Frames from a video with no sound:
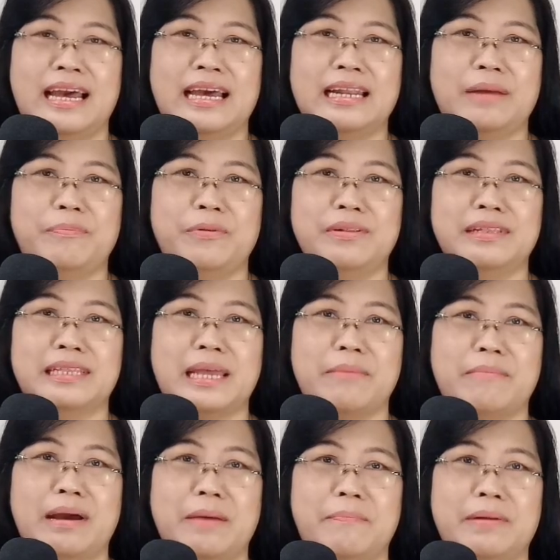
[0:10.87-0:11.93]
Adapun
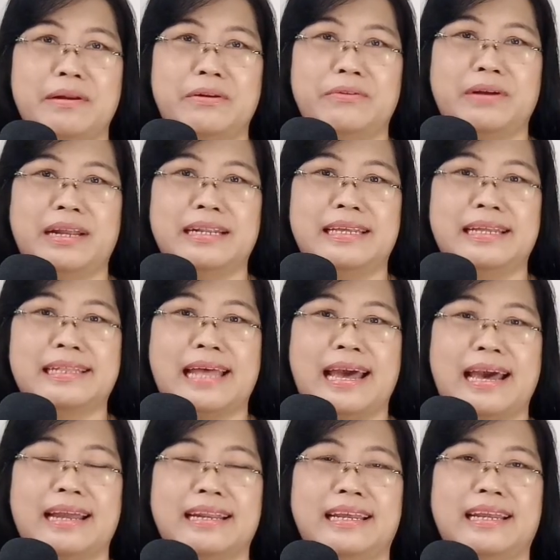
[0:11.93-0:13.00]
tema perenungan kita
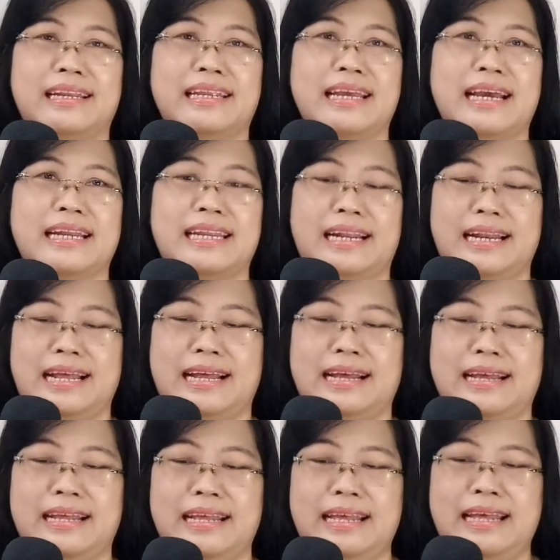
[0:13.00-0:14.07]
hari ini adalah